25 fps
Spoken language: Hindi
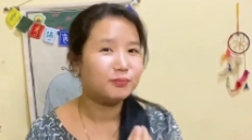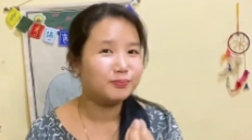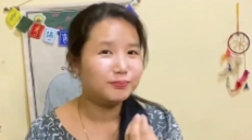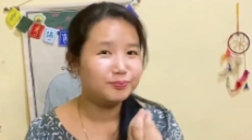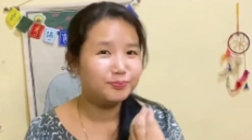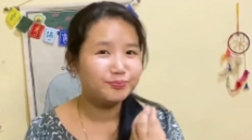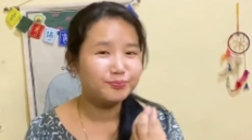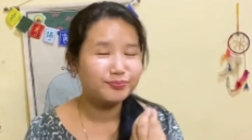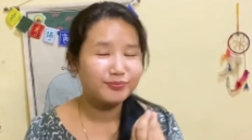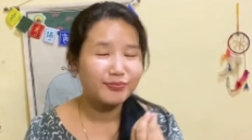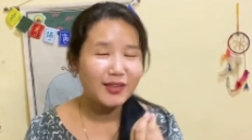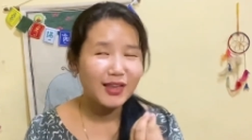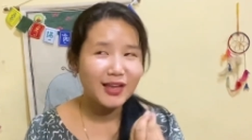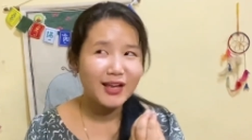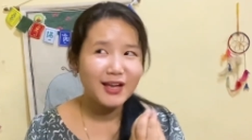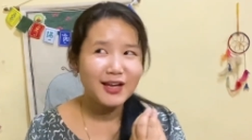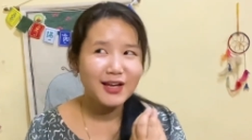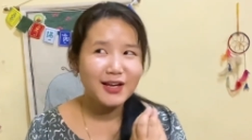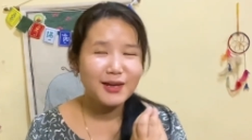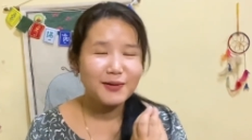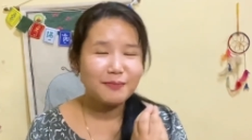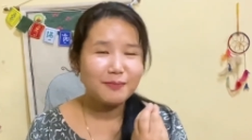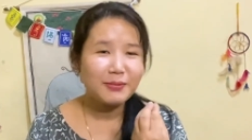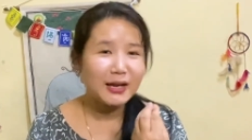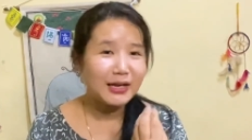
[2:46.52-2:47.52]

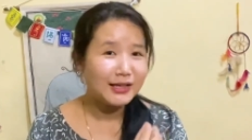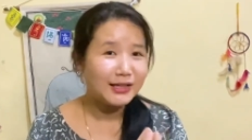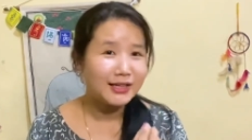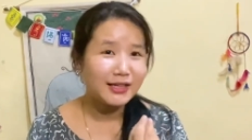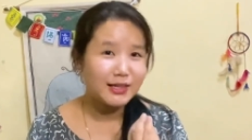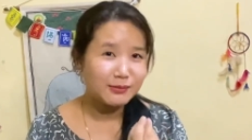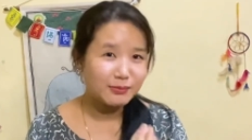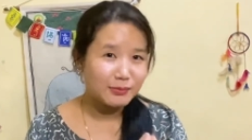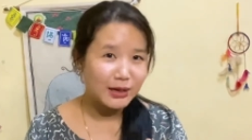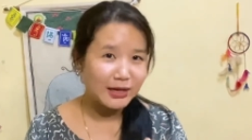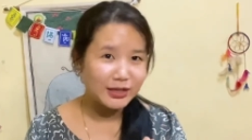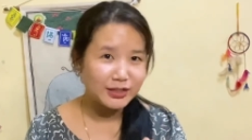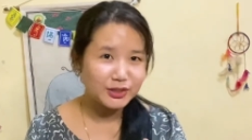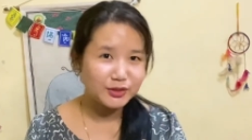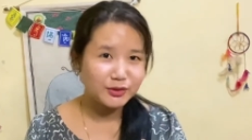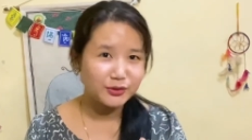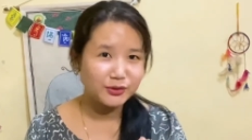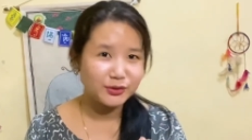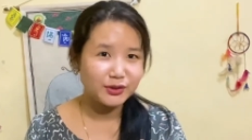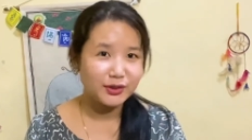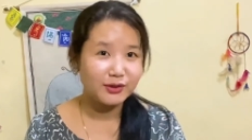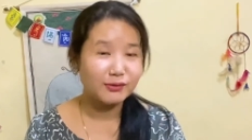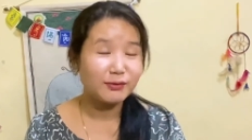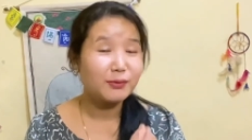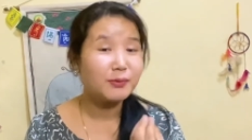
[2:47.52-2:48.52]
पहली कमाई जो
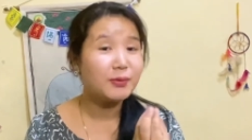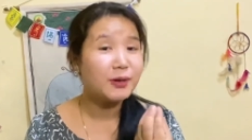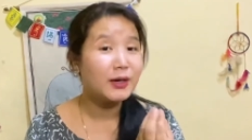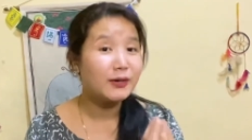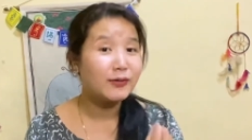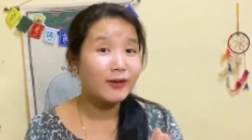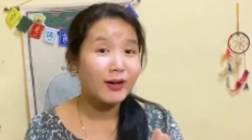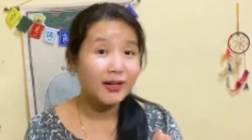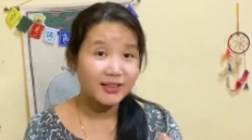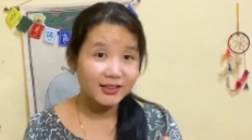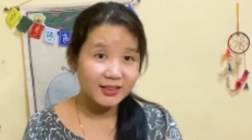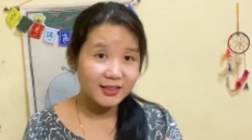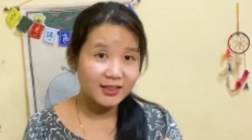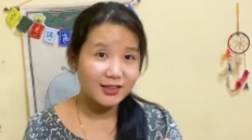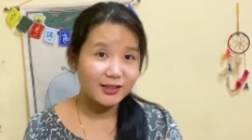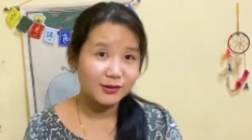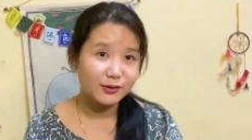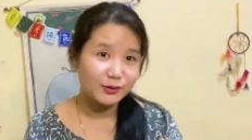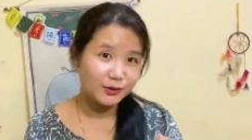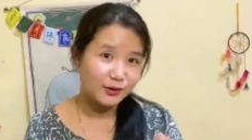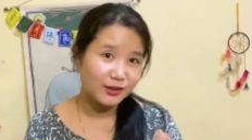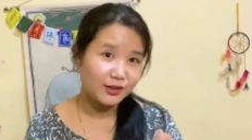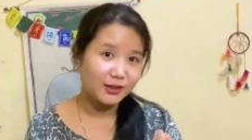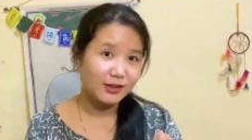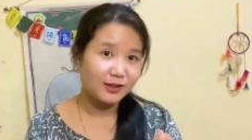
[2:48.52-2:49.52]
होती है वो भगवान के लिए
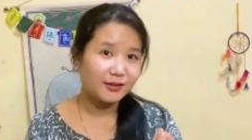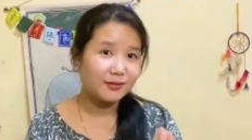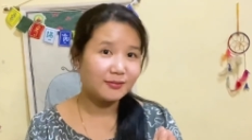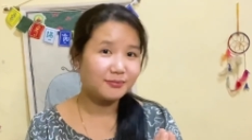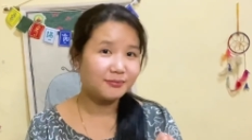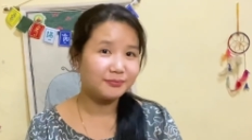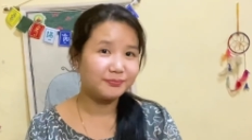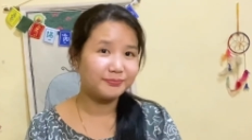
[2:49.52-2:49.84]
होती है